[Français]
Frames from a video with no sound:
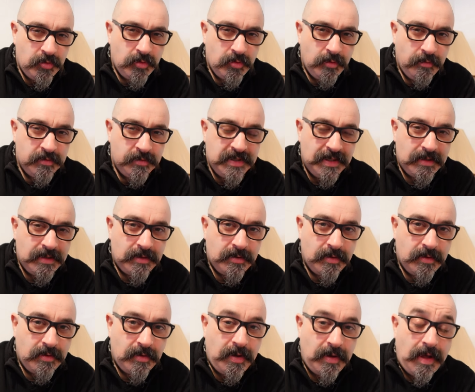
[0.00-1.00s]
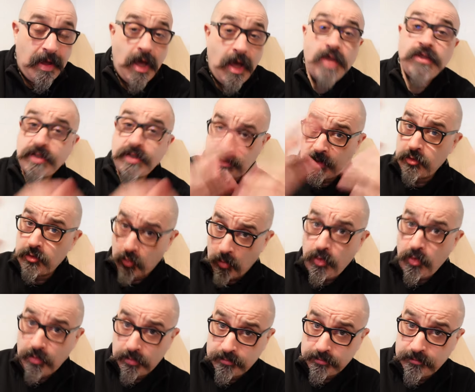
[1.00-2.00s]
que vous êtes euh, un certain
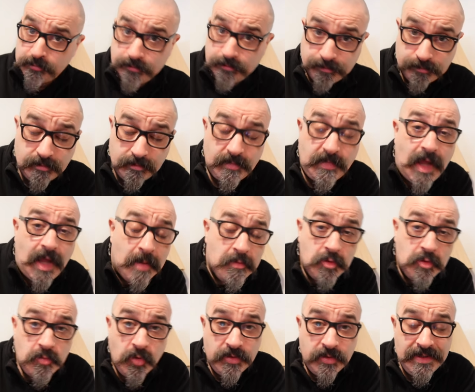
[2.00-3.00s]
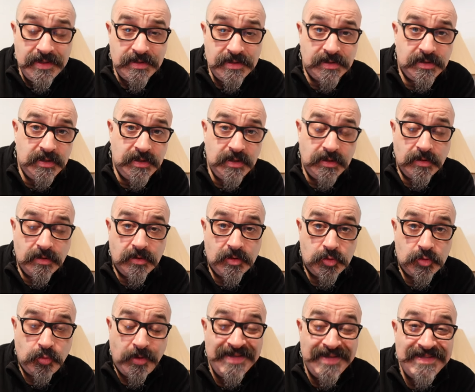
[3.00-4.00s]
nombre à me demander si euh,
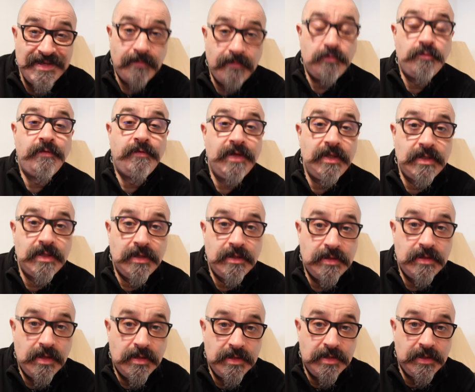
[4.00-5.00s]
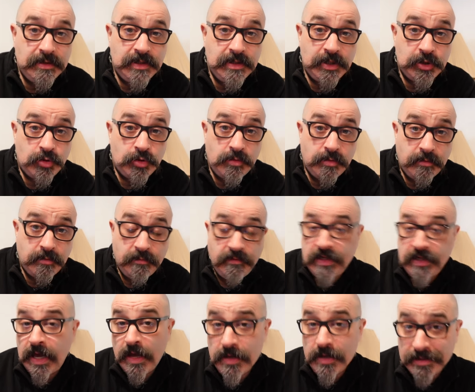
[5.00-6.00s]
je pourrais interviewer des, gens
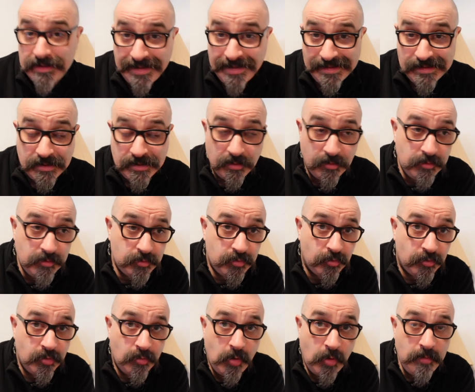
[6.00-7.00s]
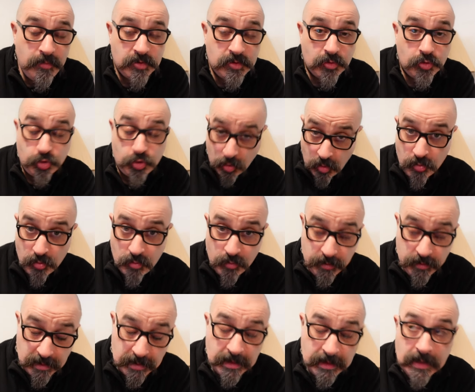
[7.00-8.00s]
véganes intéressants autour de moi, puisque j'en
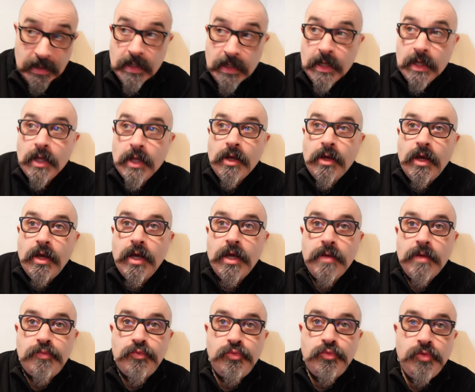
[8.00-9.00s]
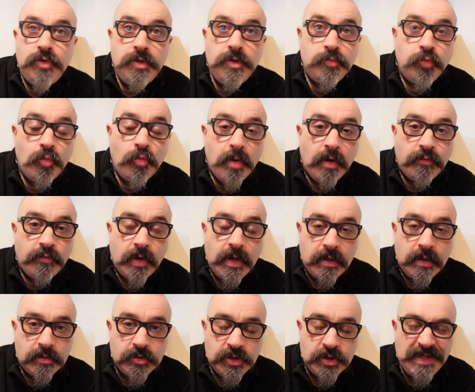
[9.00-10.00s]
rencontre. Et puis, bon, bah
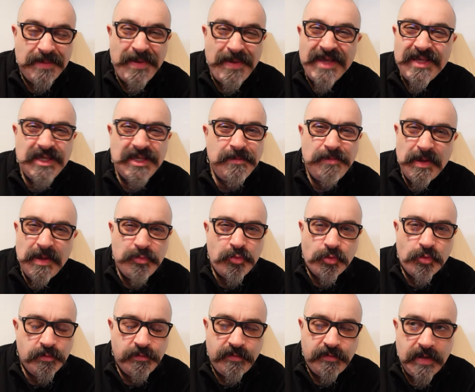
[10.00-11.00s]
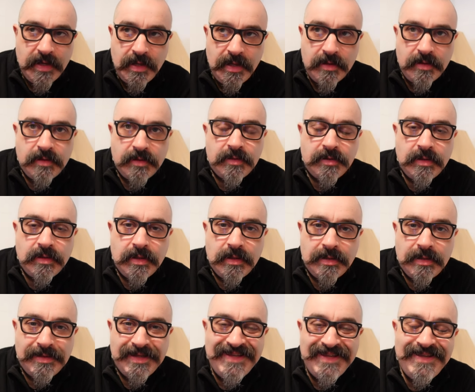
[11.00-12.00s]
voilà, j'étais pas équipé pour le faire.
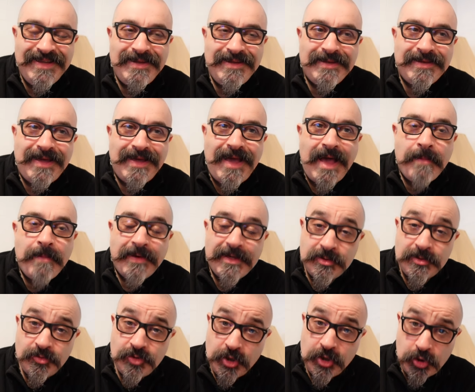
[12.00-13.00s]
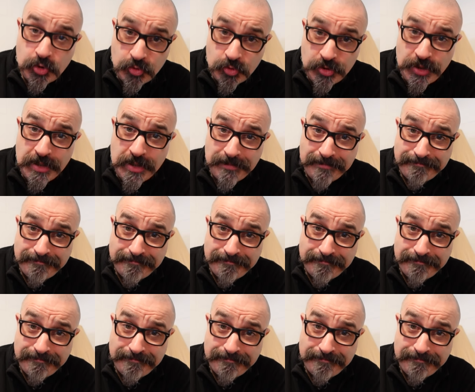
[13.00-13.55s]
et à présent, j'ai changé